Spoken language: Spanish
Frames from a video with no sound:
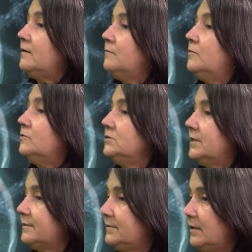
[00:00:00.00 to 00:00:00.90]

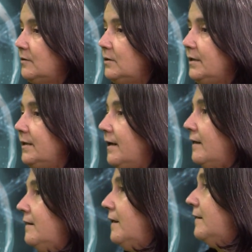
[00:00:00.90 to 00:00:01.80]
muchas
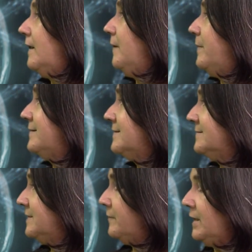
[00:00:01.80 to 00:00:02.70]
teorías desde la
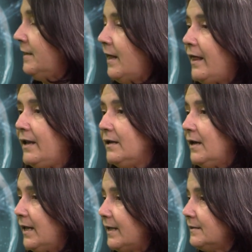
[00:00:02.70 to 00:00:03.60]
hipersensibilidad del
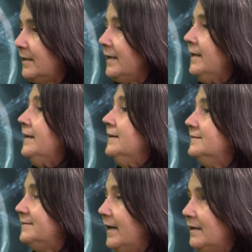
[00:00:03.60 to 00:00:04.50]
glande,
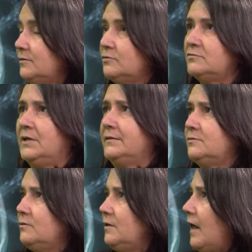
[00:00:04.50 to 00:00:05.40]
se han
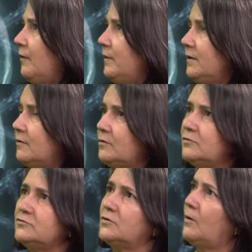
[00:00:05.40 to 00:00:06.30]
estudiado
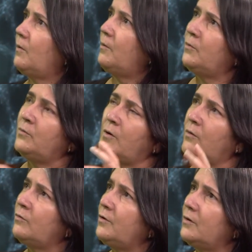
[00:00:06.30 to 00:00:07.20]
incluso hubo
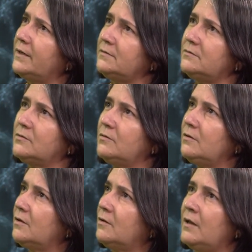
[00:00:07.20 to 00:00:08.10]
unos
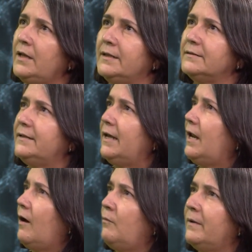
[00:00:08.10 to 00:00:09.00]
estudios del
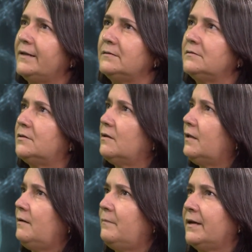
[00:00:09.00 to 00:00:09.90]
aumento
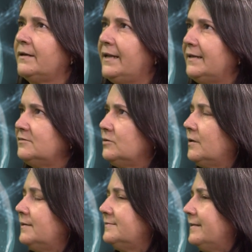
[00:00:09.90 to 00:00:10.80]
del magnesio
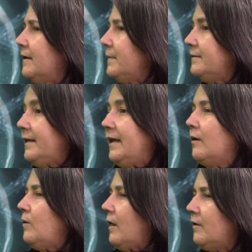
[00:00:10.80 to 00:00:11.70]
en el semen de
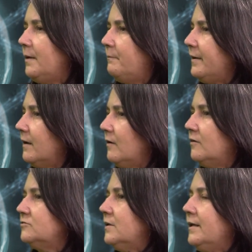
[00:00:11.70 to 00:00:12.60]
eyaculadores
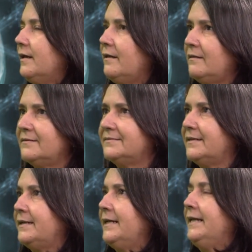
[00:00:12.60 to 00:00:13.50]
precoces, es
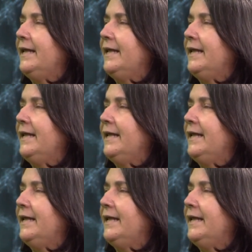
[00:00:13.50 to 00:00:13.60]
decir,